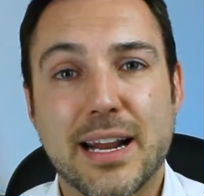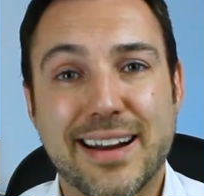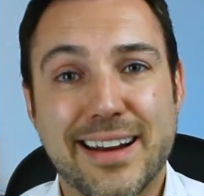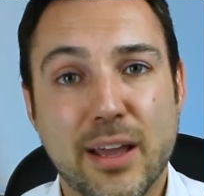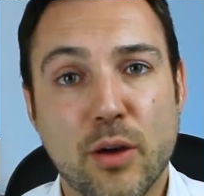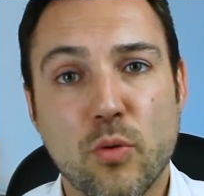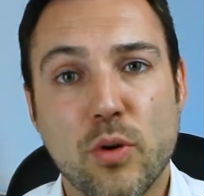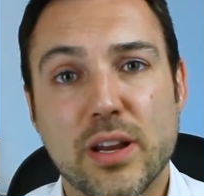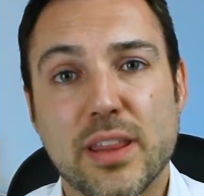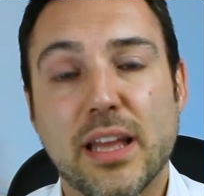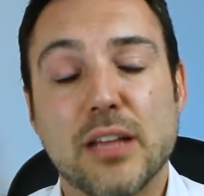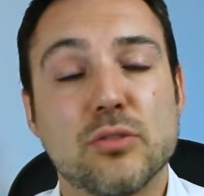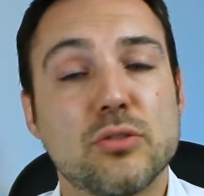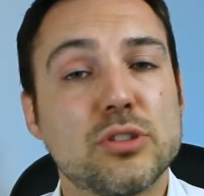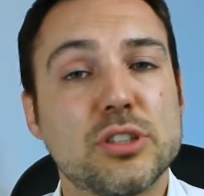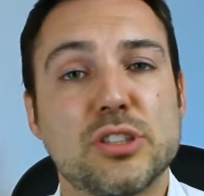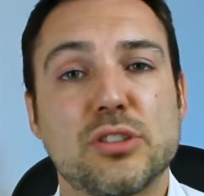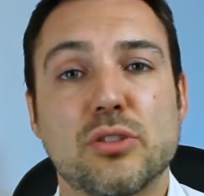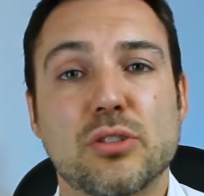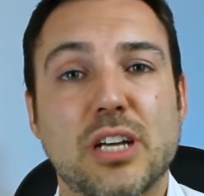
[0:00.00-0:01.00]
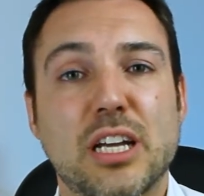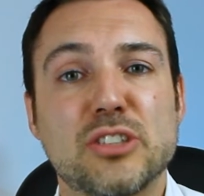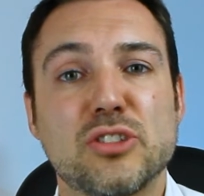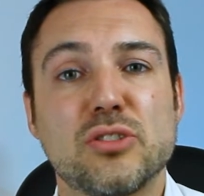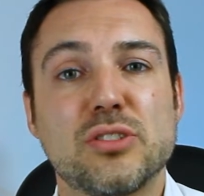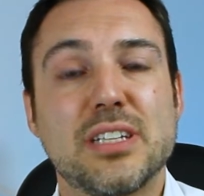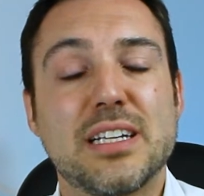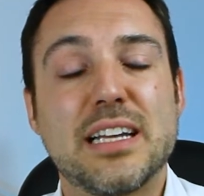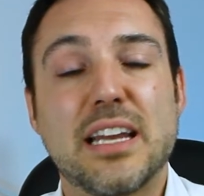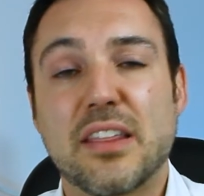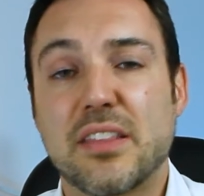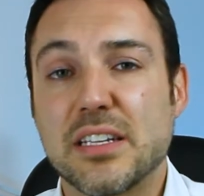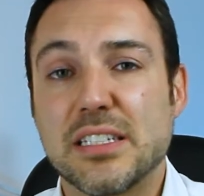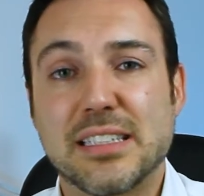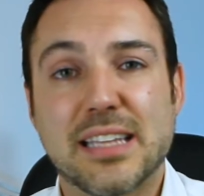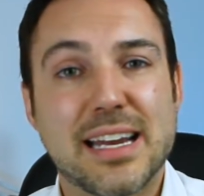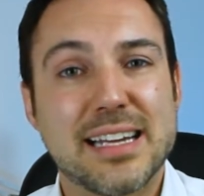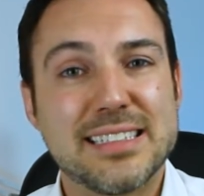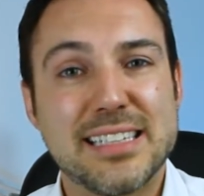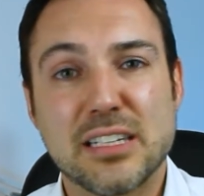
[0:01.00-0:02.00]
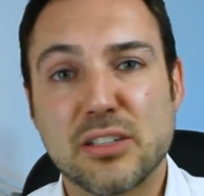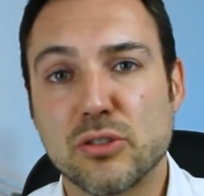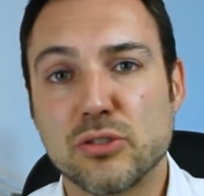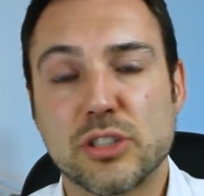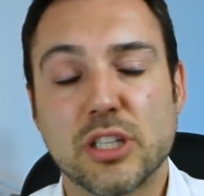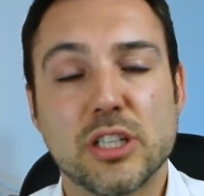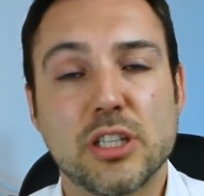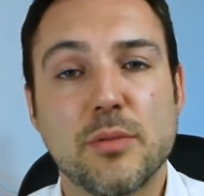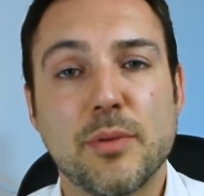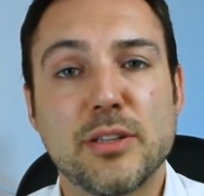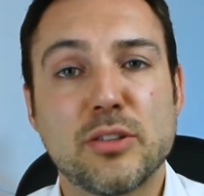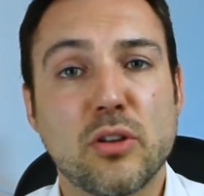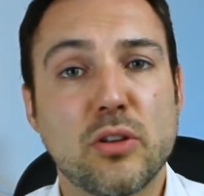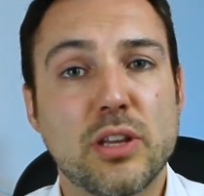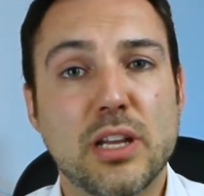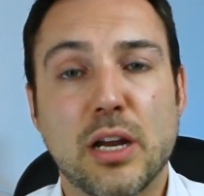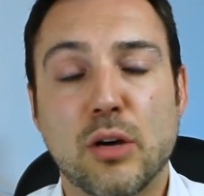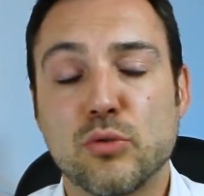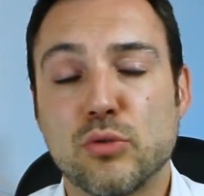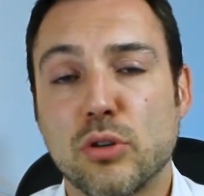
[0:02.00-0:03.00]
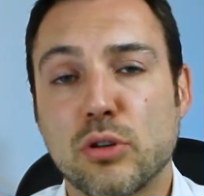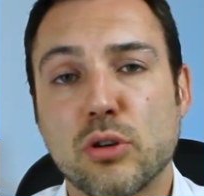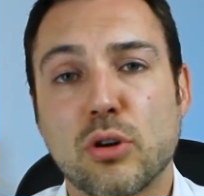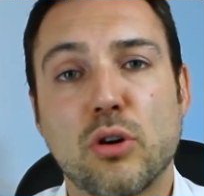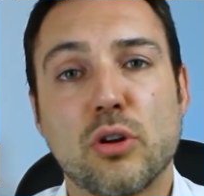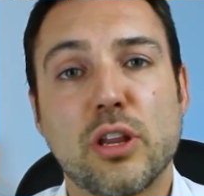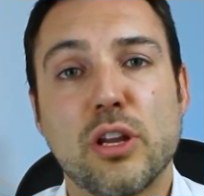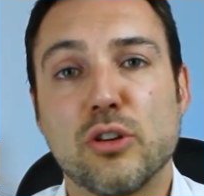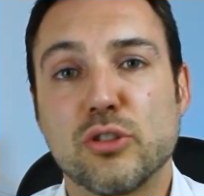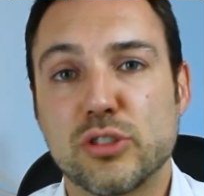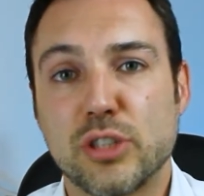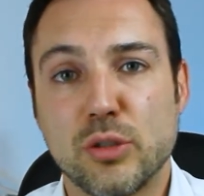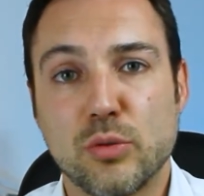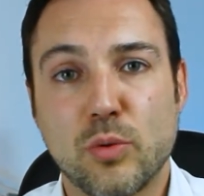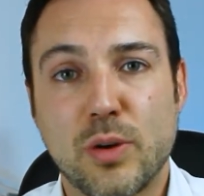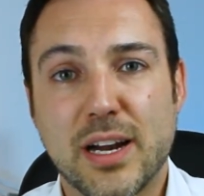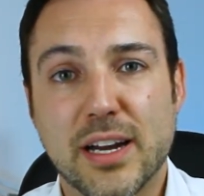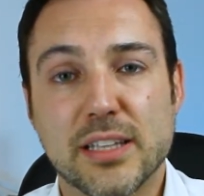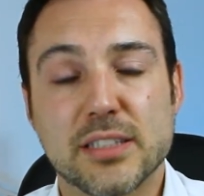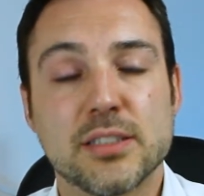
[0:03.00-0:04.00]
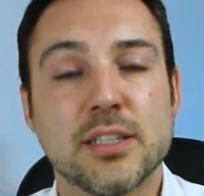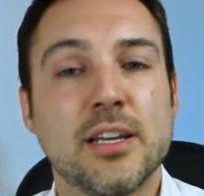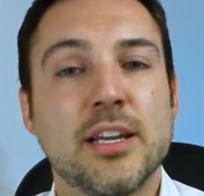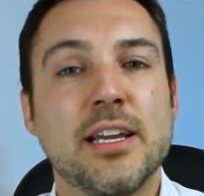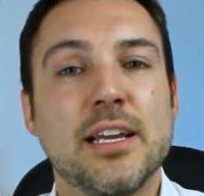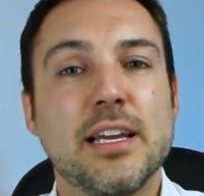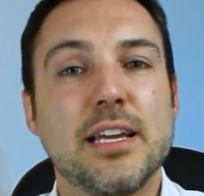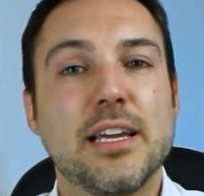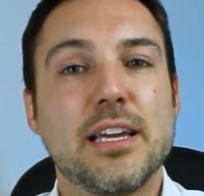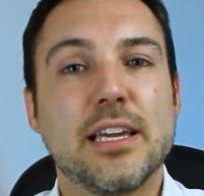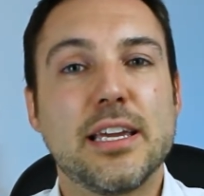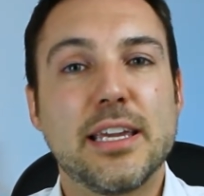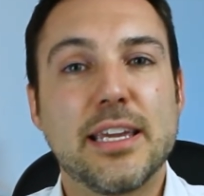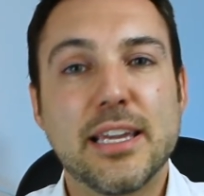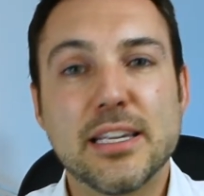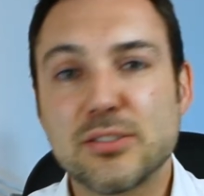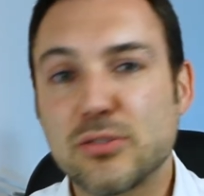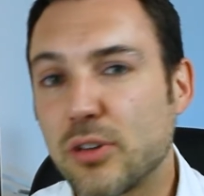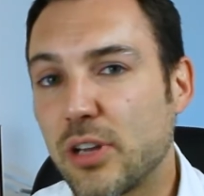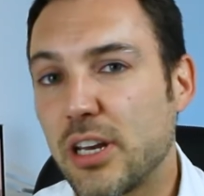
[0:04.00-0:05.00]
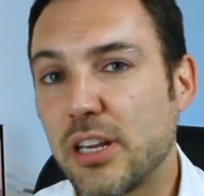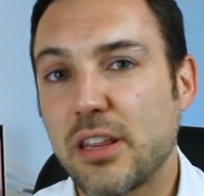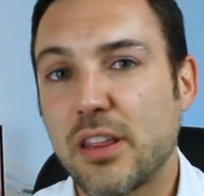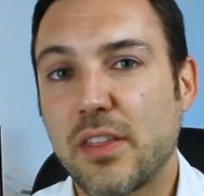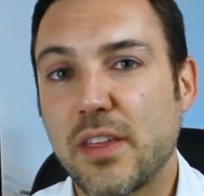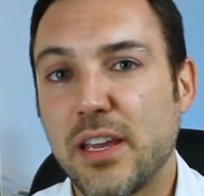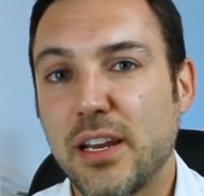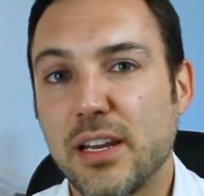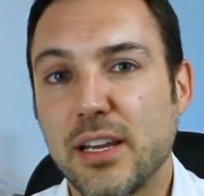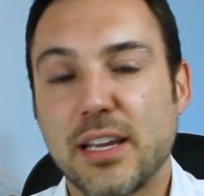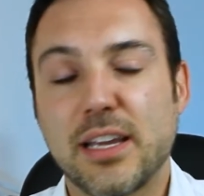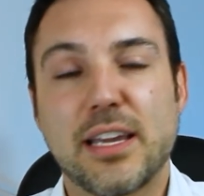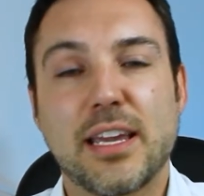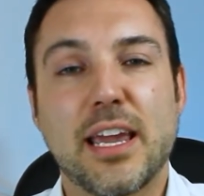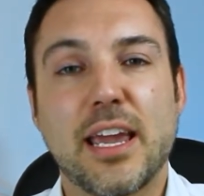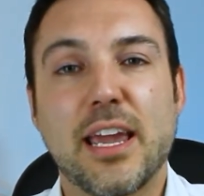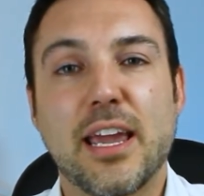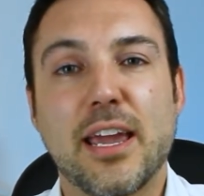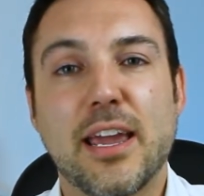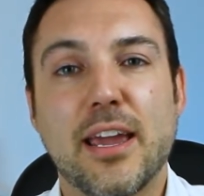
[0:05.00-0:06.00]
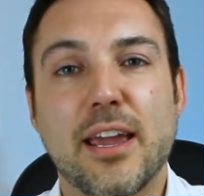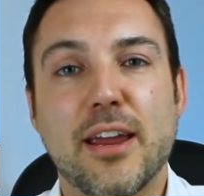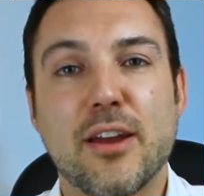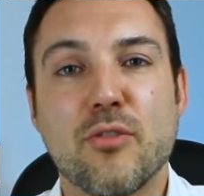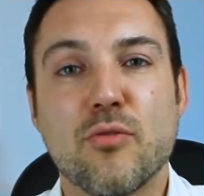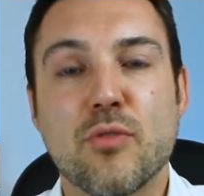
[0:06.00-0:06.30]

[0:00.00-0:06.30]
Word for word: Recuerda, en todos estos casos necesitarás el consentimiento del autor o de los titulares. Y esto quiere decir que